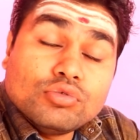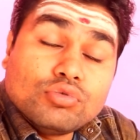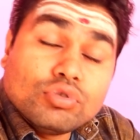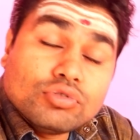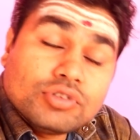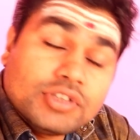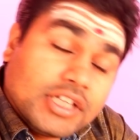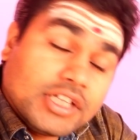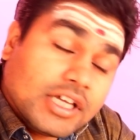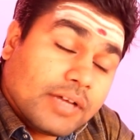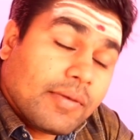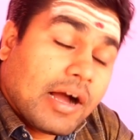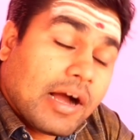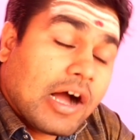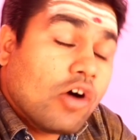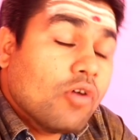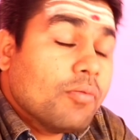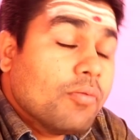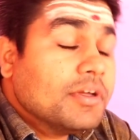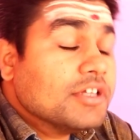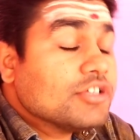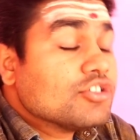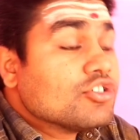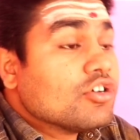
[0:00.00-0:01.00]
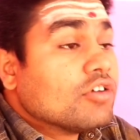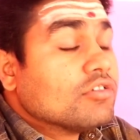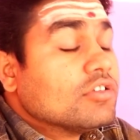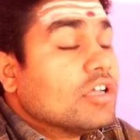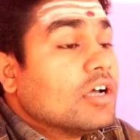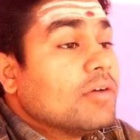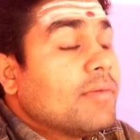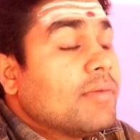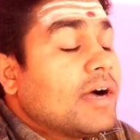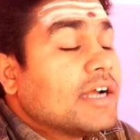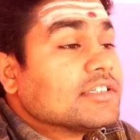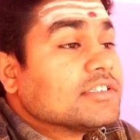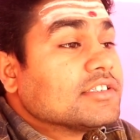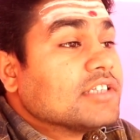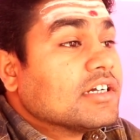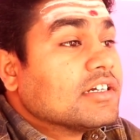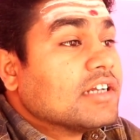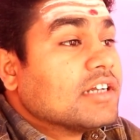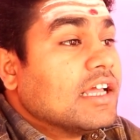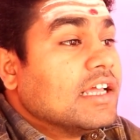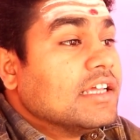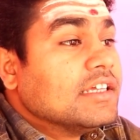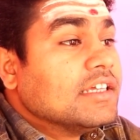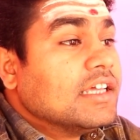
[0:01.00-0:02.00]
द्वितीय भाव में 14 मार्च तक
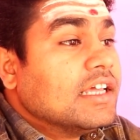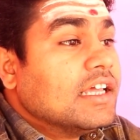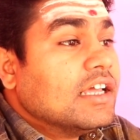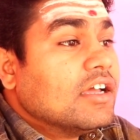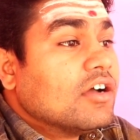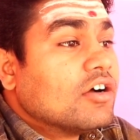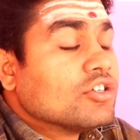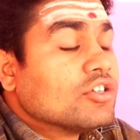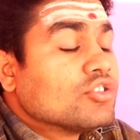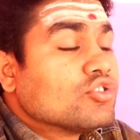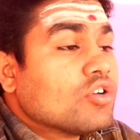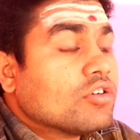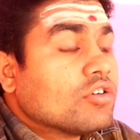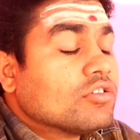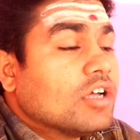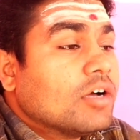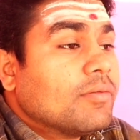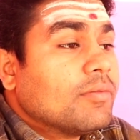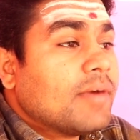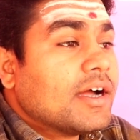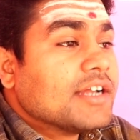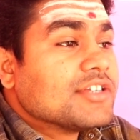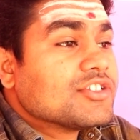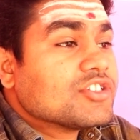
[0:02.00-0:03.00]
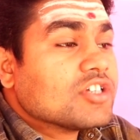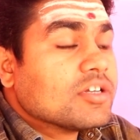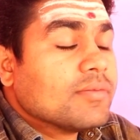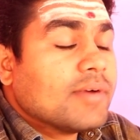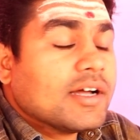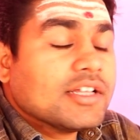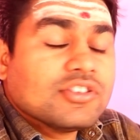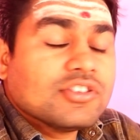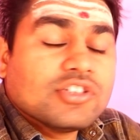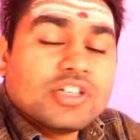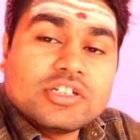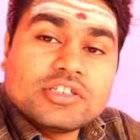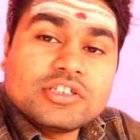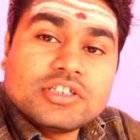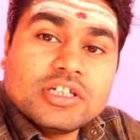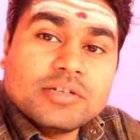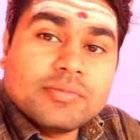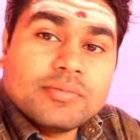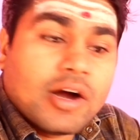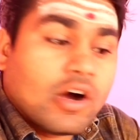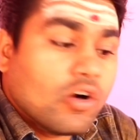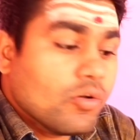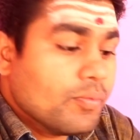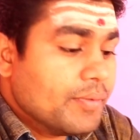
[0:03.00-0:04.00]
रहेंगे और 14 मार्च के बाद
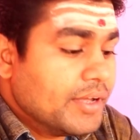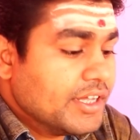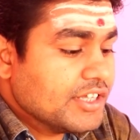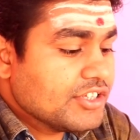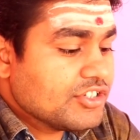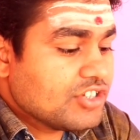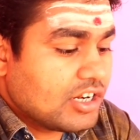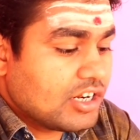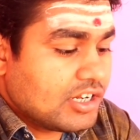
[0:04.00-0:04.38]
तृतीय भाव में